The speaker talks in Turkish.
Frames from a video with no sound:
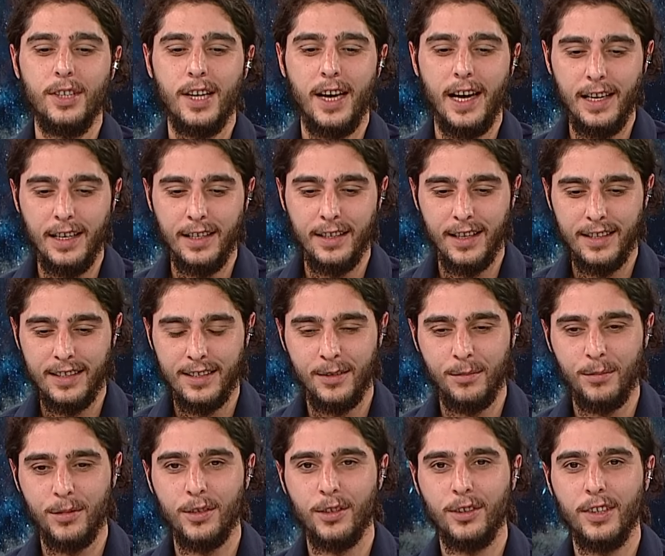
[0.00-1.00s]
Yani
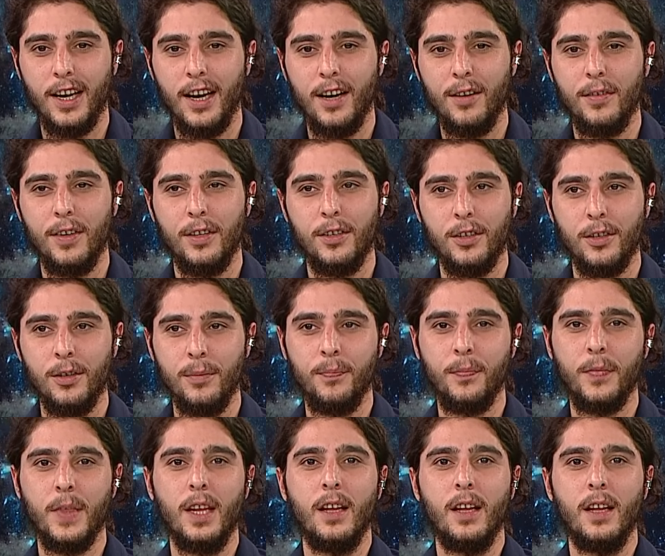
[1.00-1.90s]
nasıl bunu tarif ediyorum?